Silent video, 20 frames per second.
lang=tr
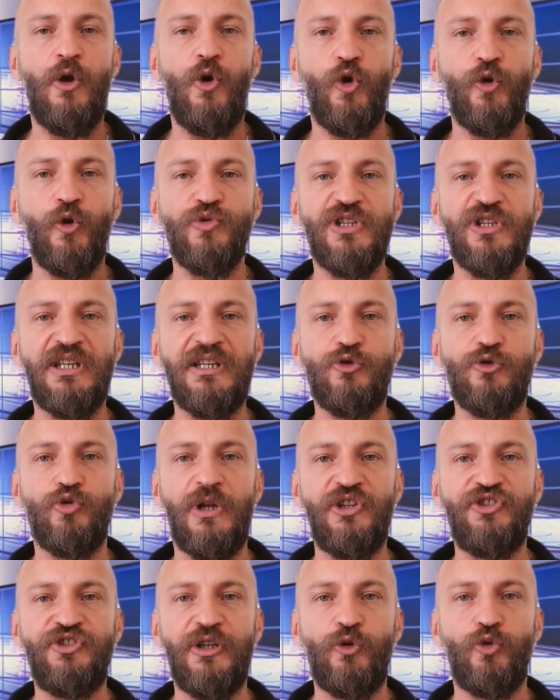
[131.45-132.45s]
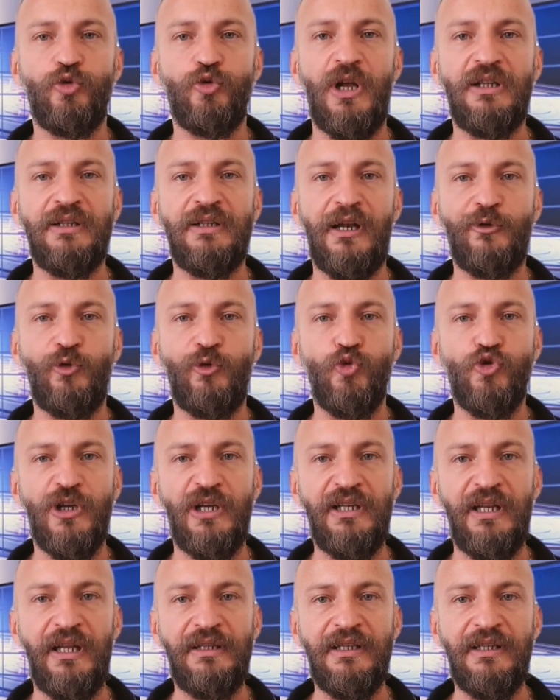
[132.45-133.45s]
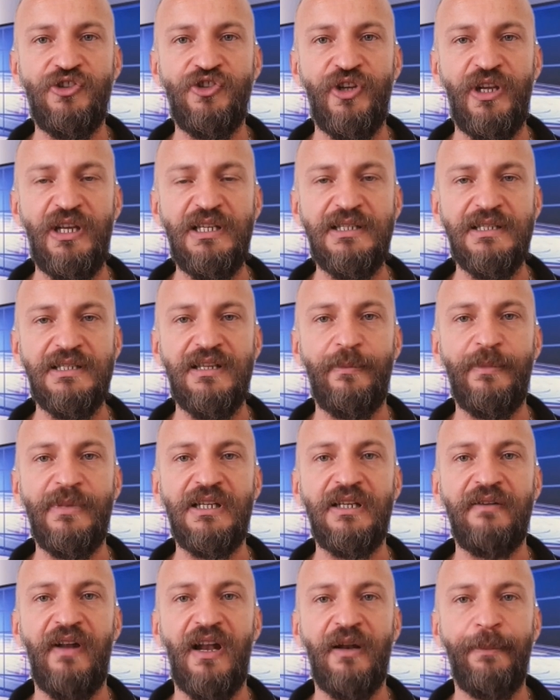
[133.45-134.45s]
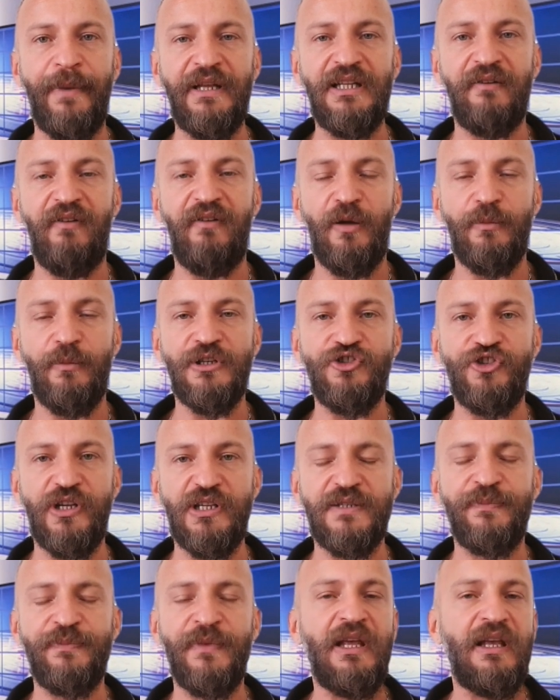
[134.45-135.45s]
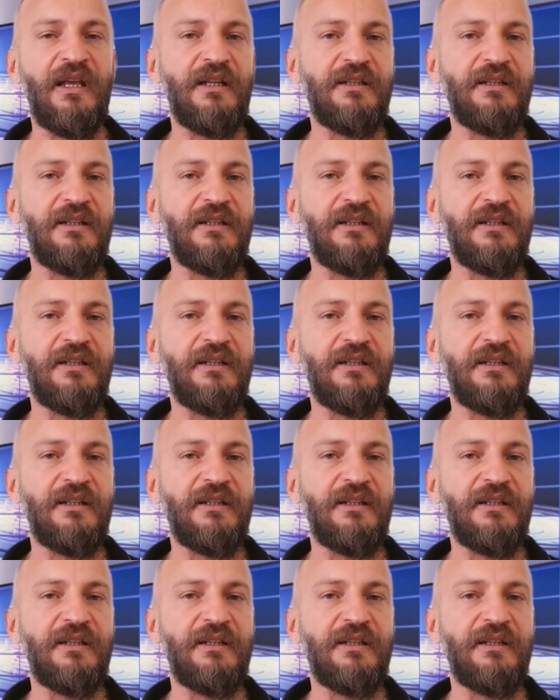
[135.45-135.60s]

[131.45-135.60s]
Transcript: Önümüzdeki süreçte kurallar güncellendikçe size bilgi vermeye devam edeceğiz.